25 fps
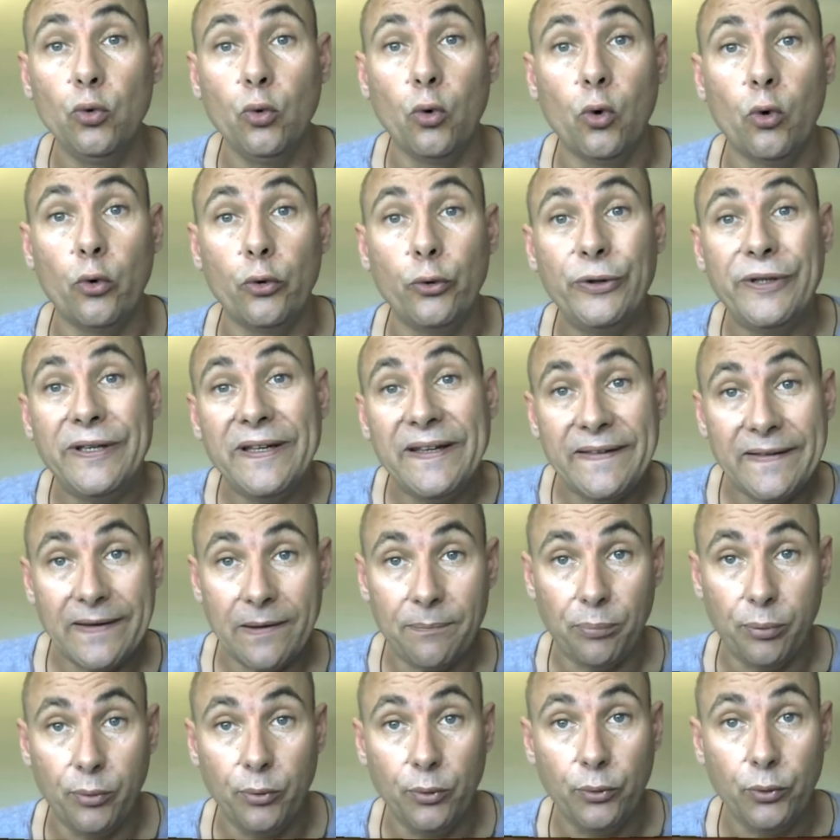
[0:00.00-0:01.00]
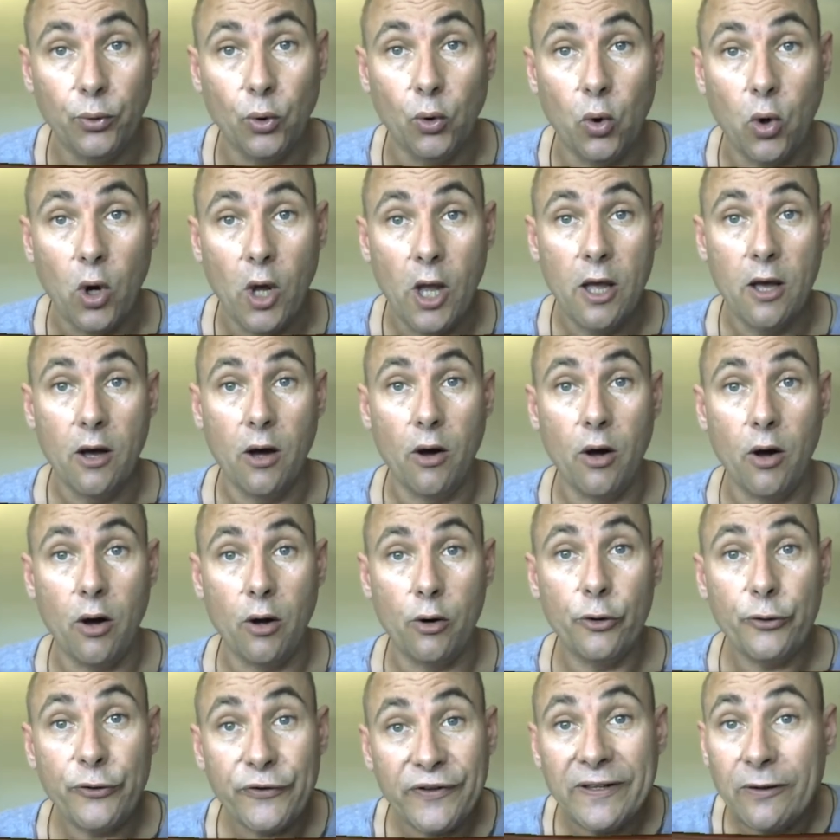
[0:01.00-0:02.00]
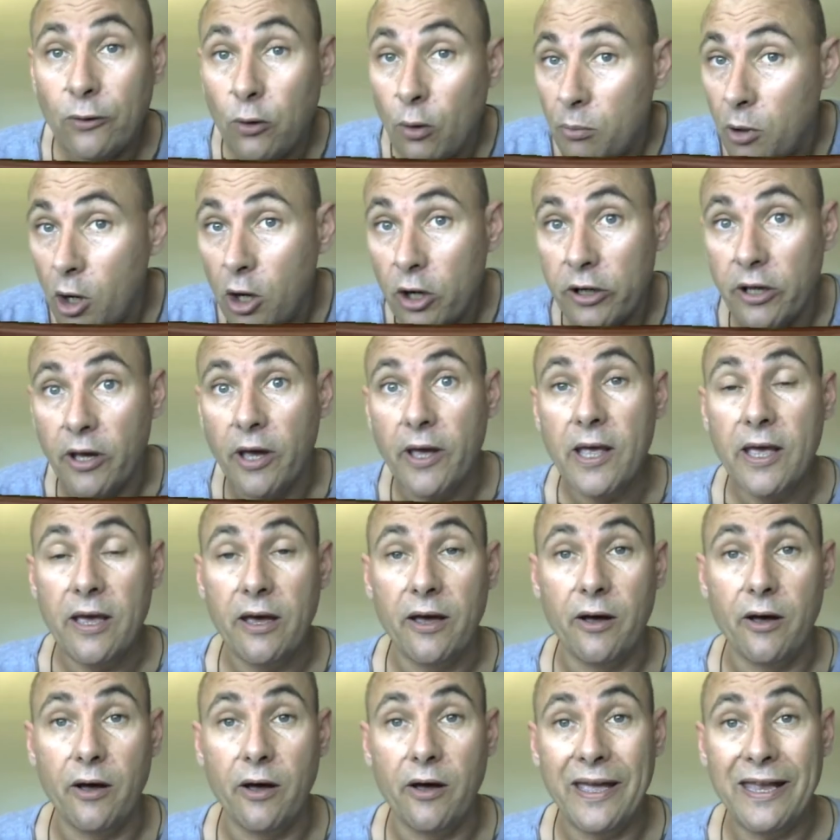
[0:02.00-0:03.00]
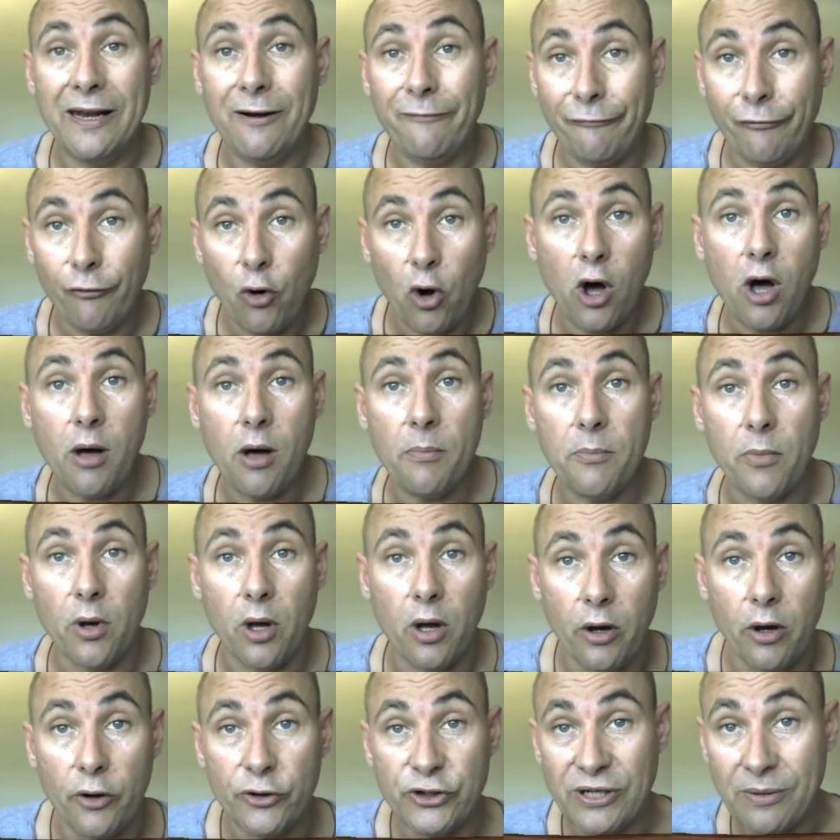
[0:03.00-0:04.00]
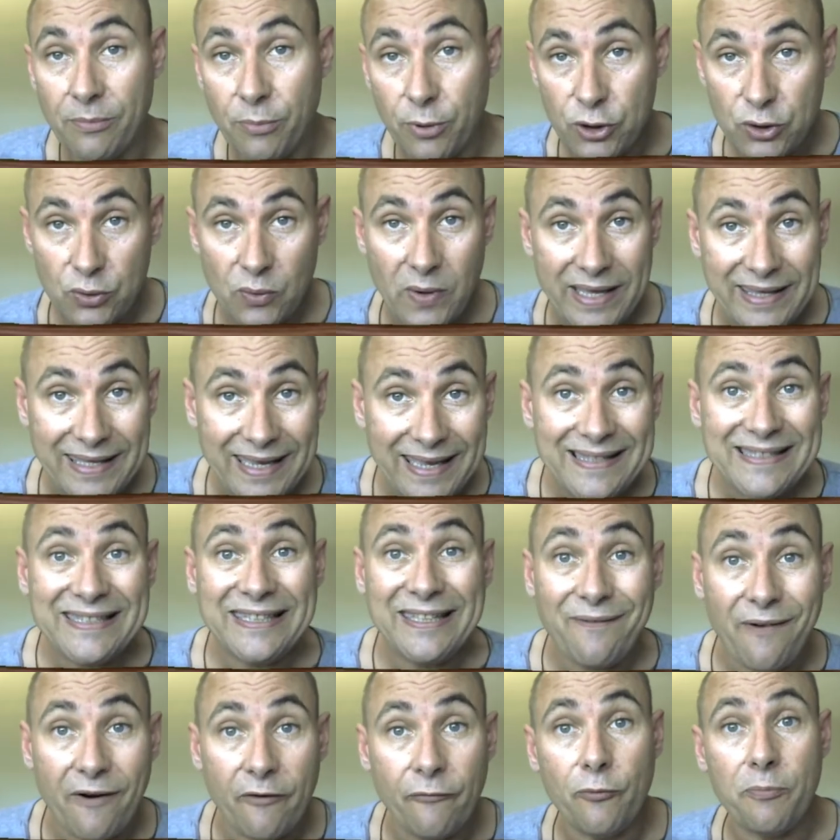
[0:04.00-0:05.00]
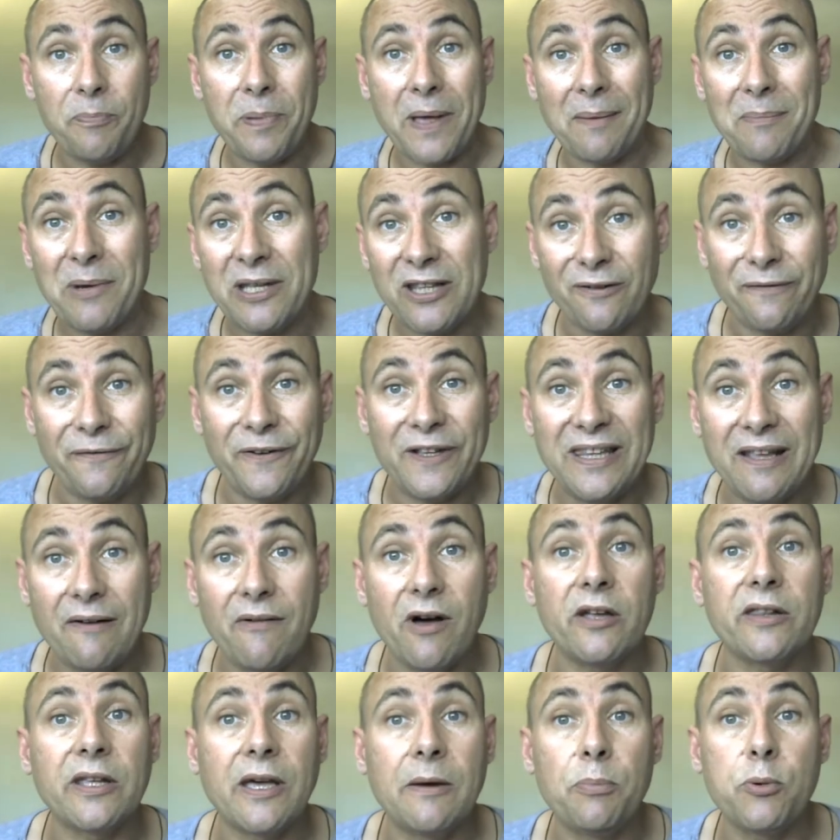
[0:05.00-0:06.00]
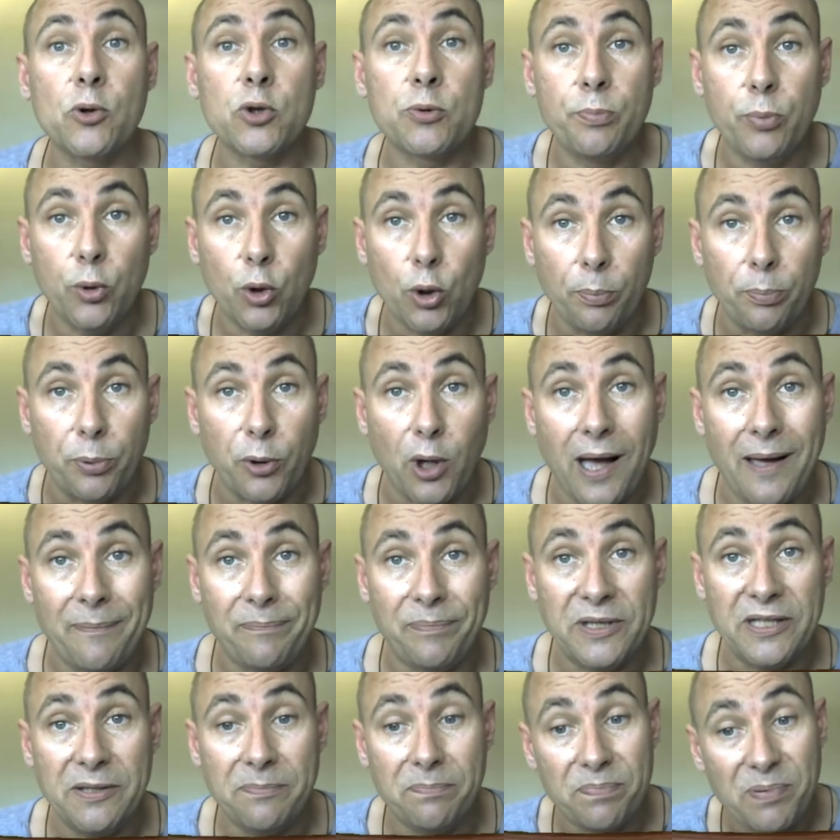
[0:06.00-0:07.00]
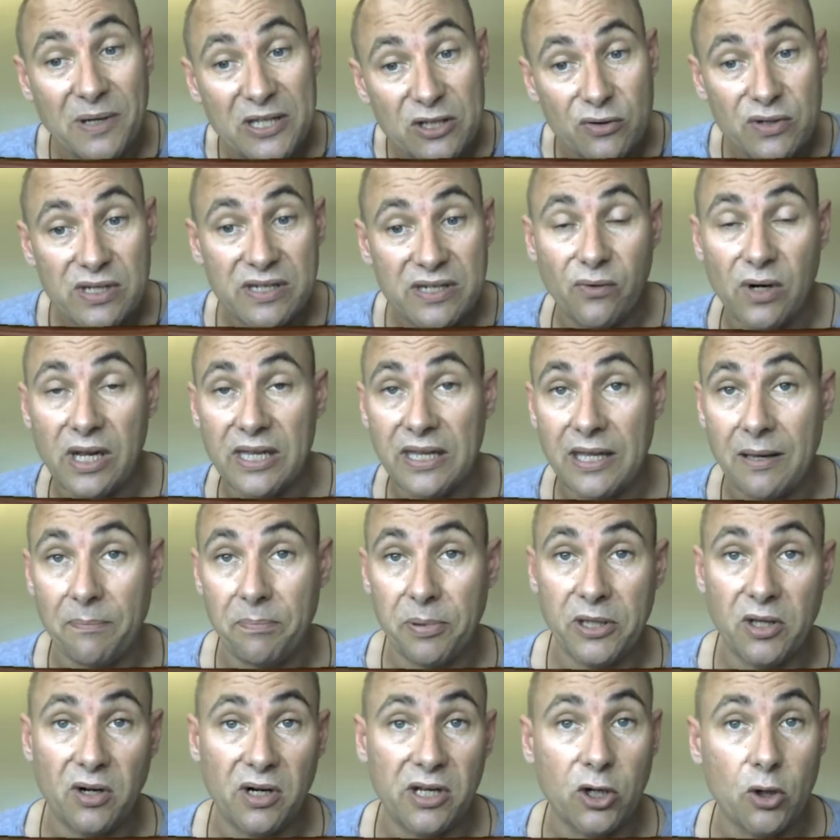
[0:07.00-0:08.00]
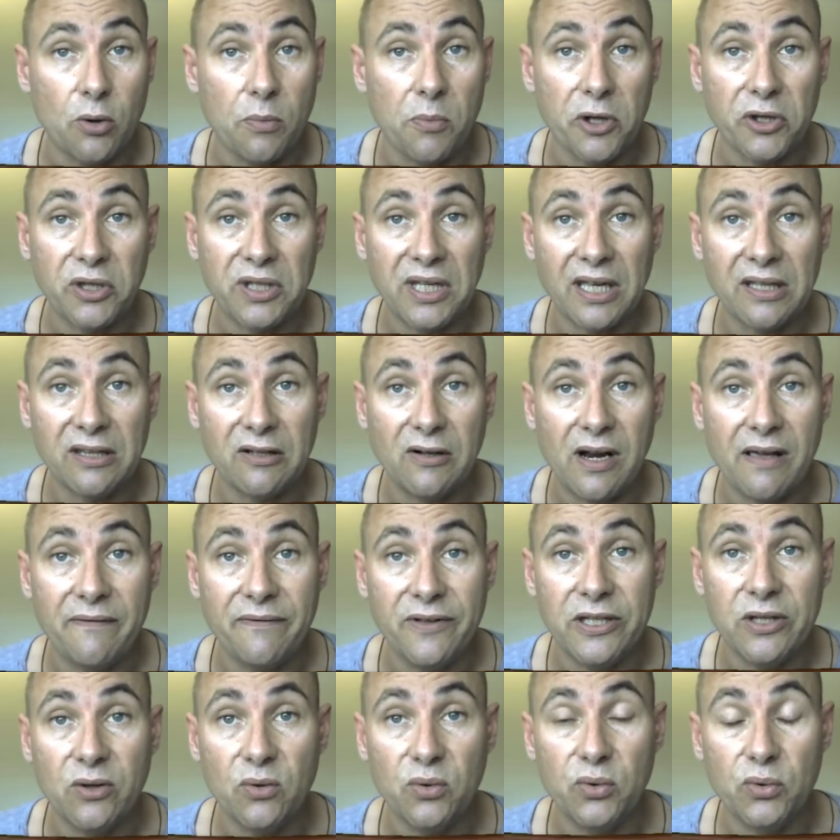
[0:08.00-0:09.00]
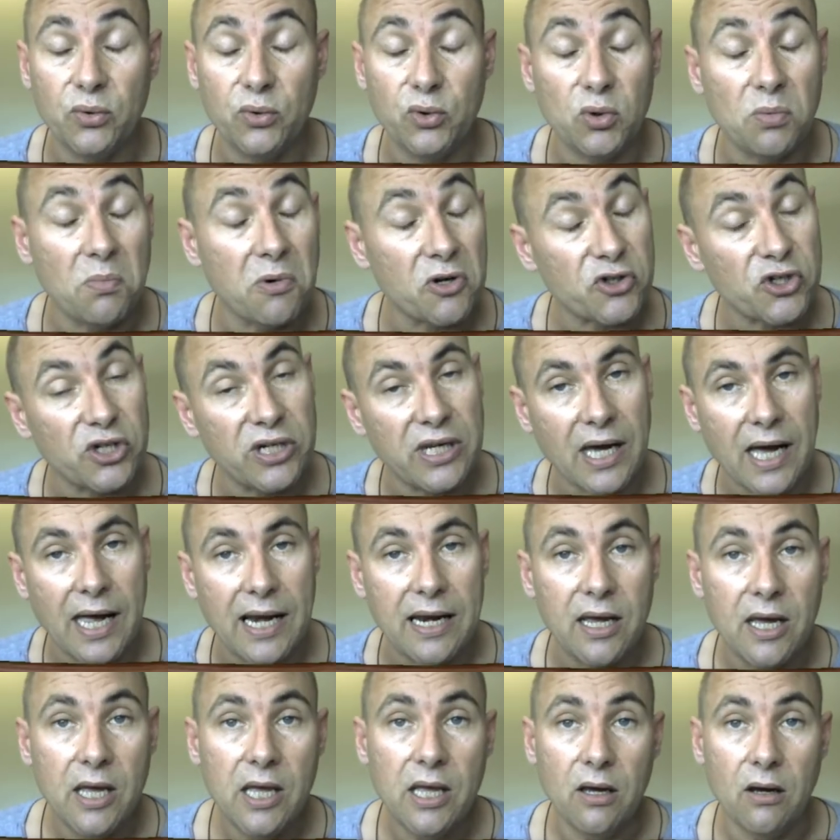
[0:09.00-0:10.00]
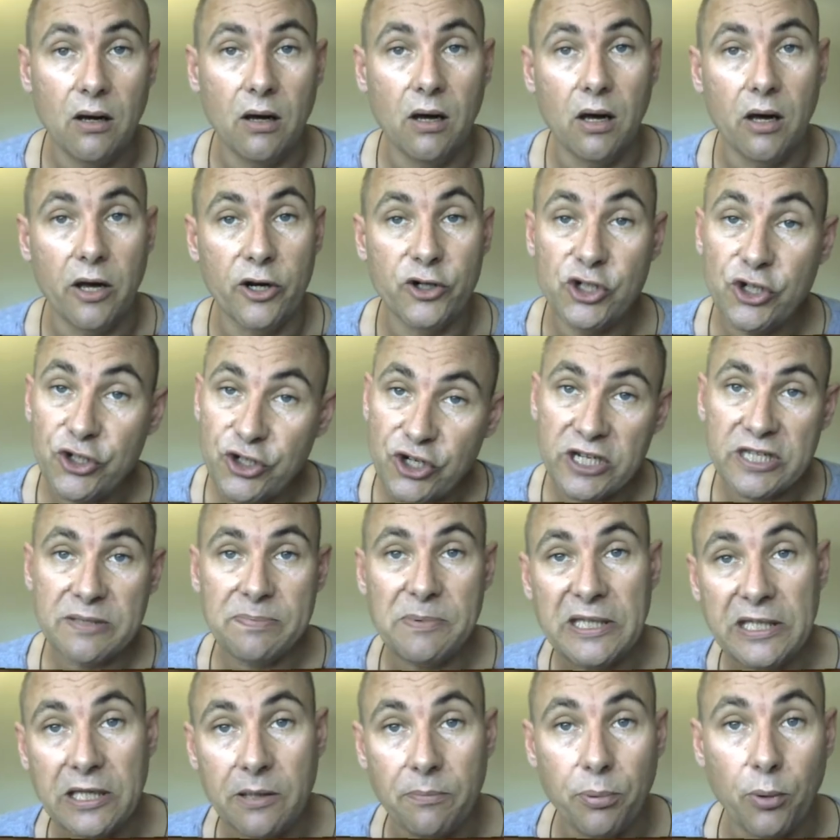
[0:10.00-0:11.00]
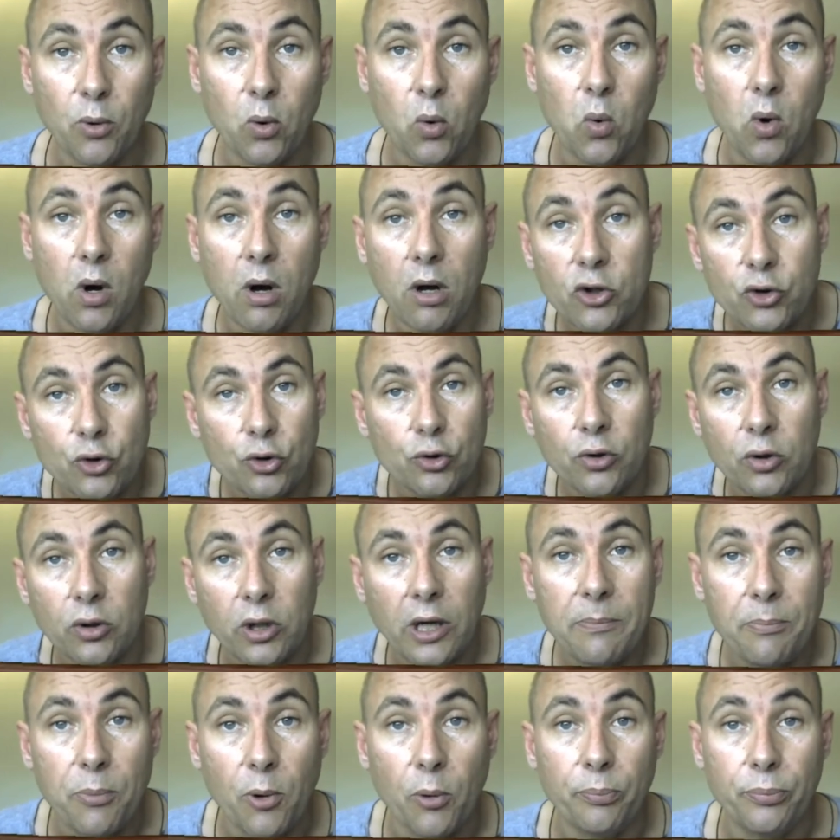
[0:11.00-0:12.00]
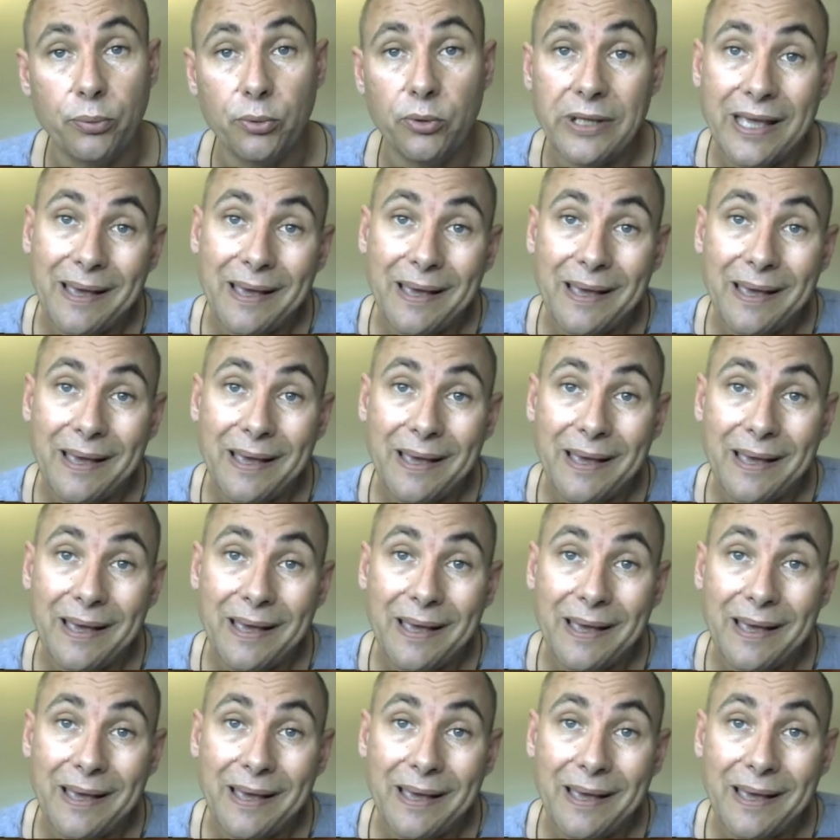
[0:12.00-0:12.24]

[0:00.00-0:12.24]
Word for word: euh, utilisez plutôt le site, le blog et le forum J'ai besoin d'aide qui va vous permettre en fait d'avoir une réponse beaucoup plus rapide parce que si vous la tapez dans les commentaires de la vidéo YouTube en général, j'ai déjà expliqué pourquoi je ne réponds plus.